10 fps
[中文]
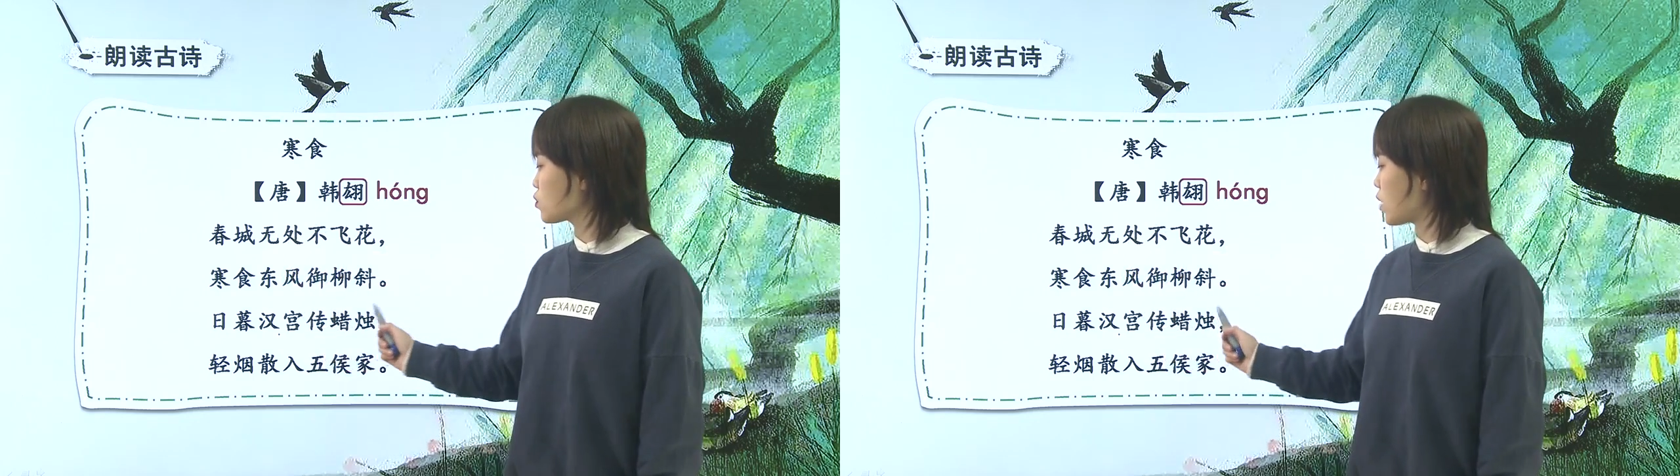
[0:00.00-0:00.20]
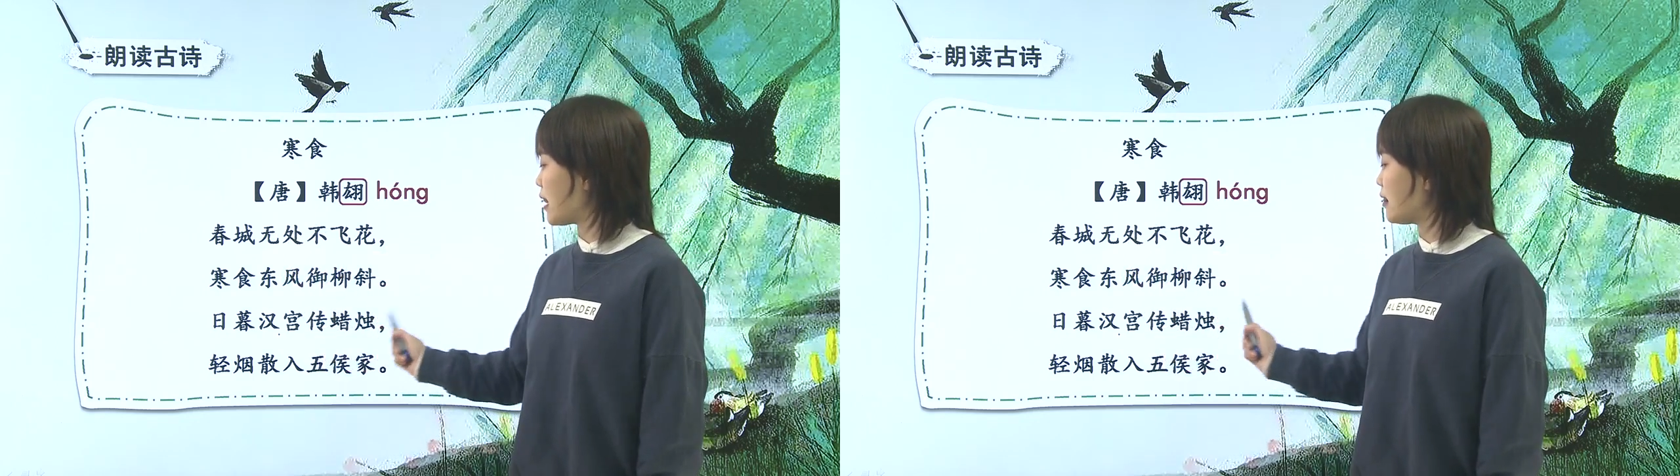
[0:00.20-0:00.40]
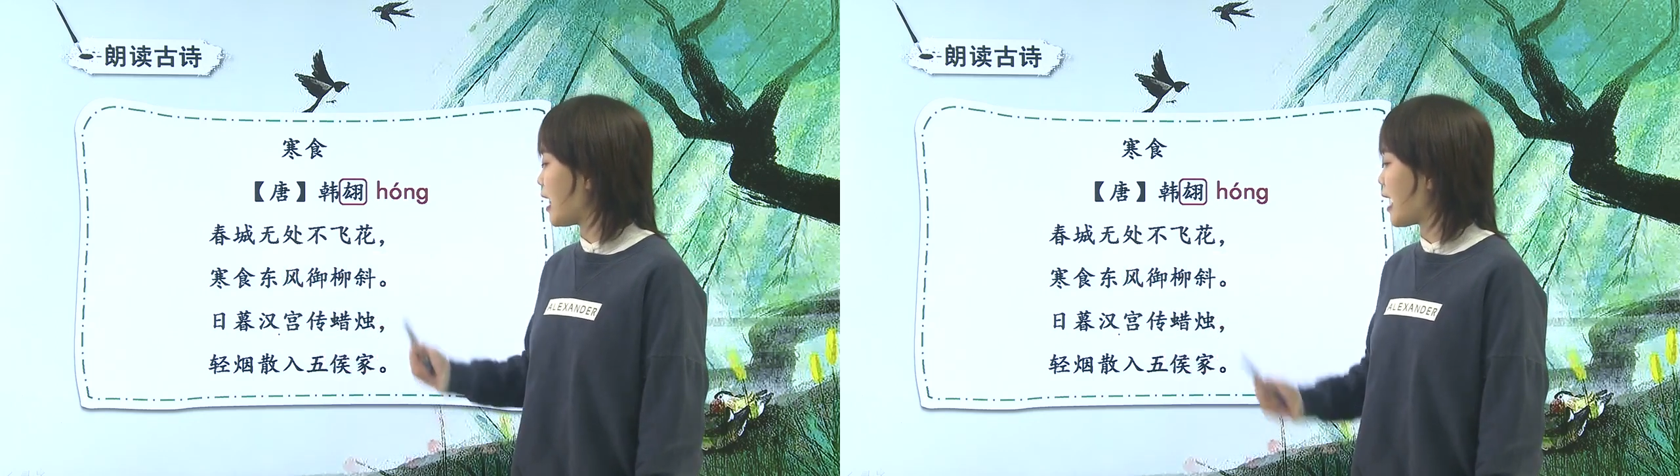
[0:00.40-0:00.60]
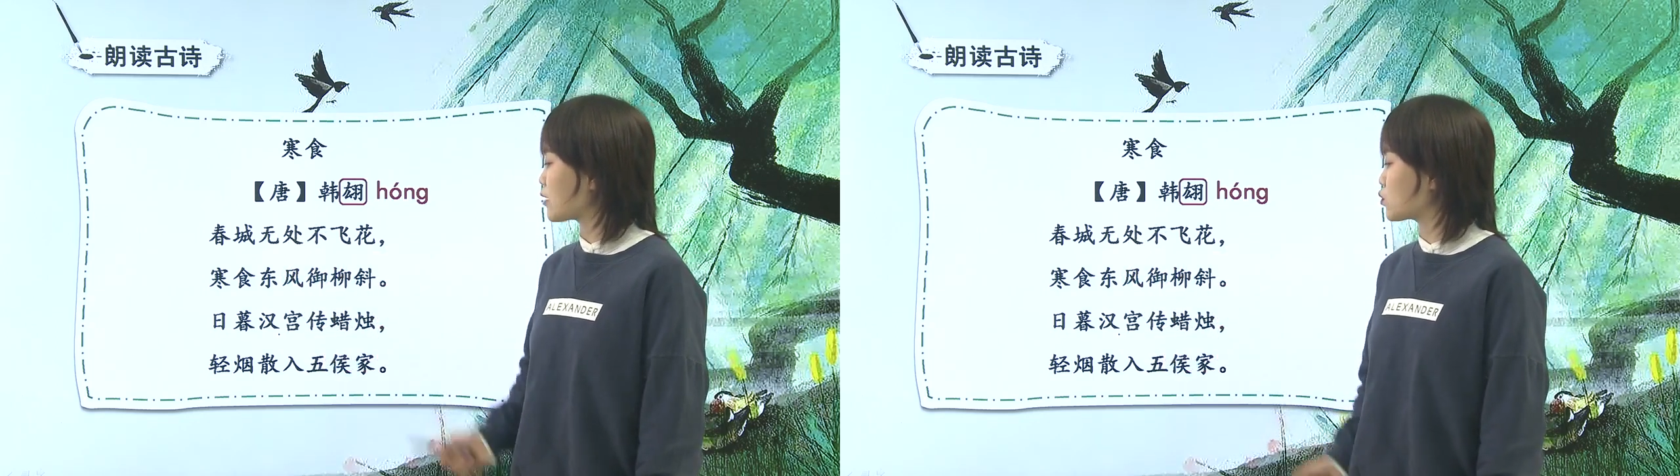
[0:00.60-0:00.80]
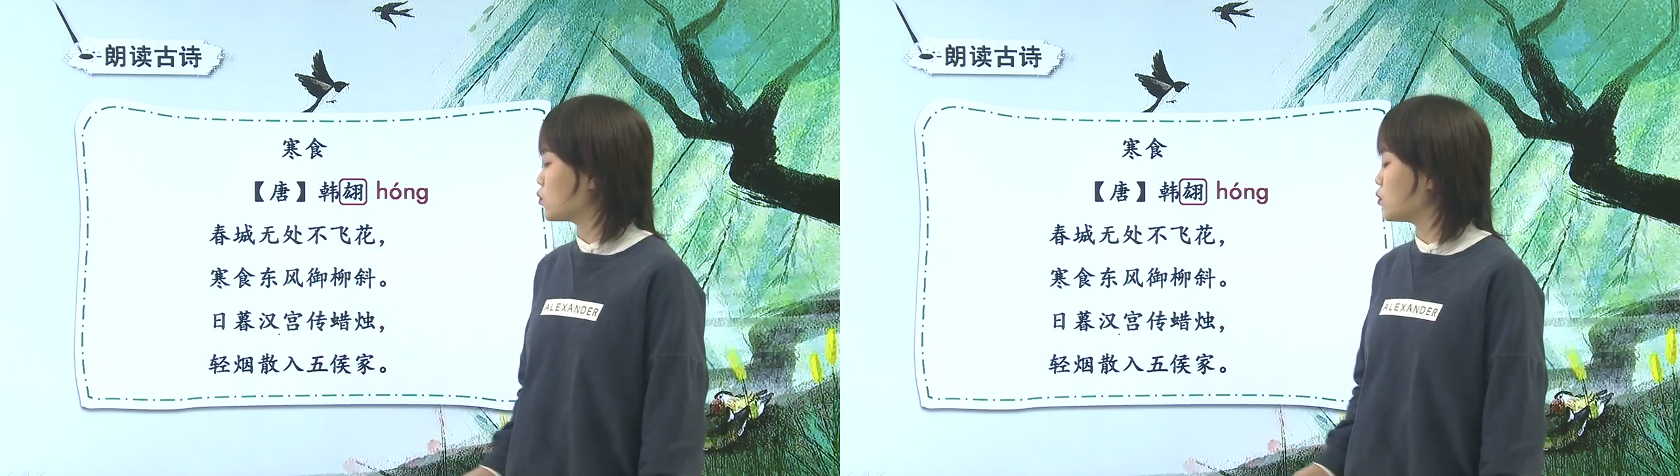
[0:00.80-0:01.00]
传蜡
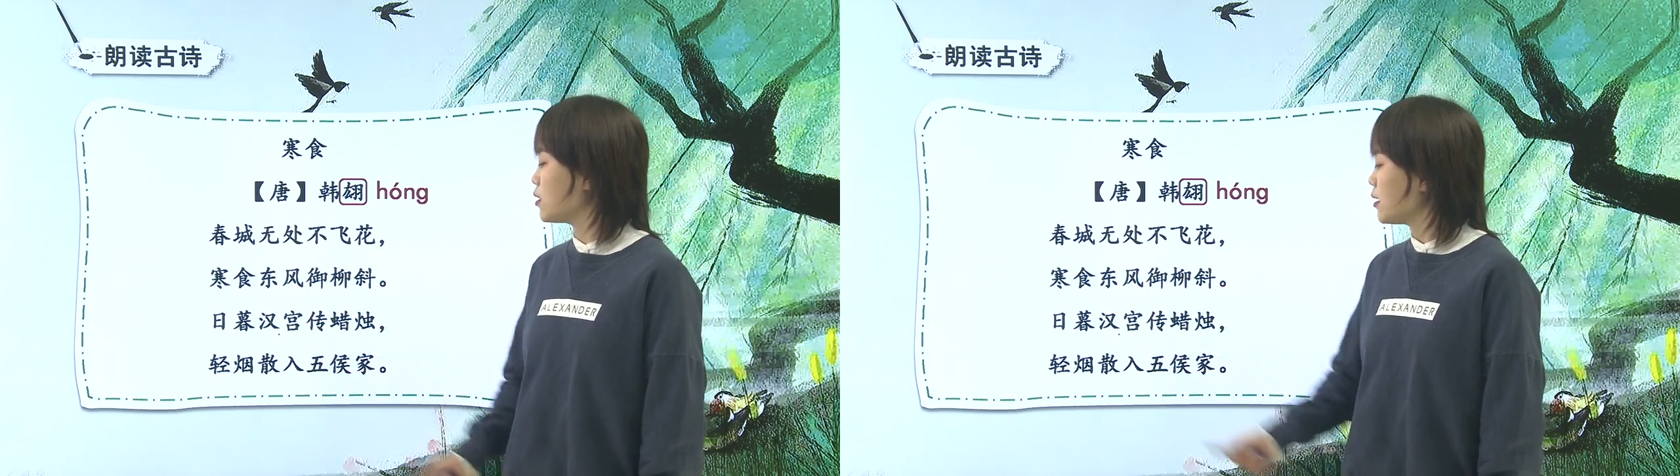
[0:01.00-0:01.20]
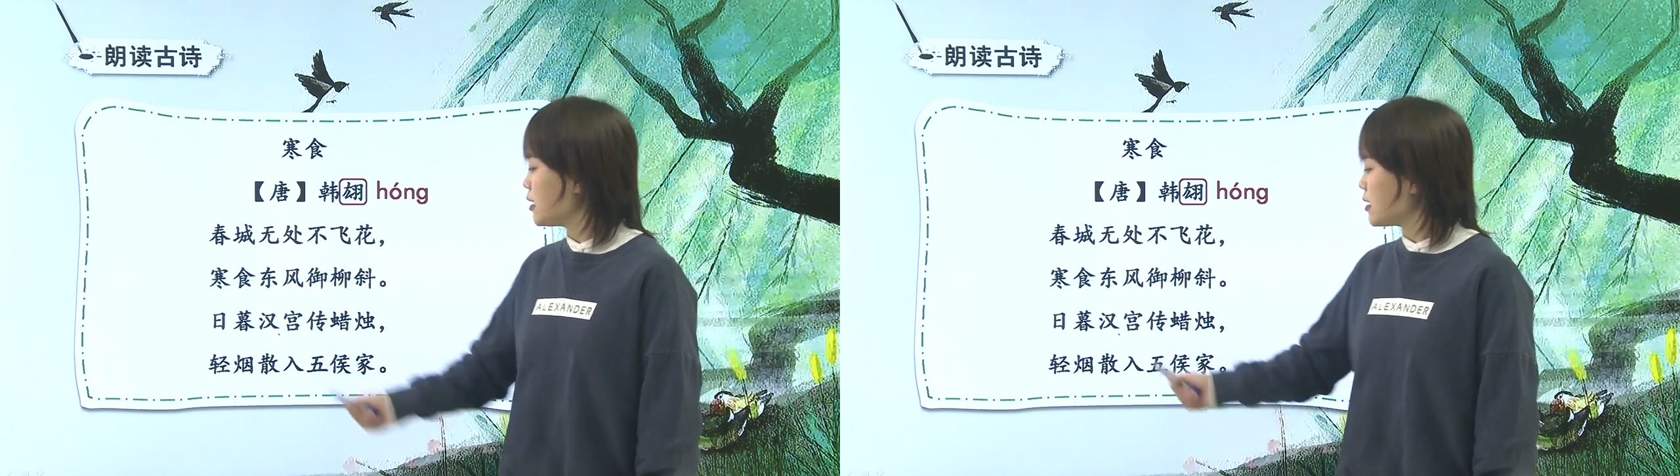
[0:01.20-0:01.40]
烛，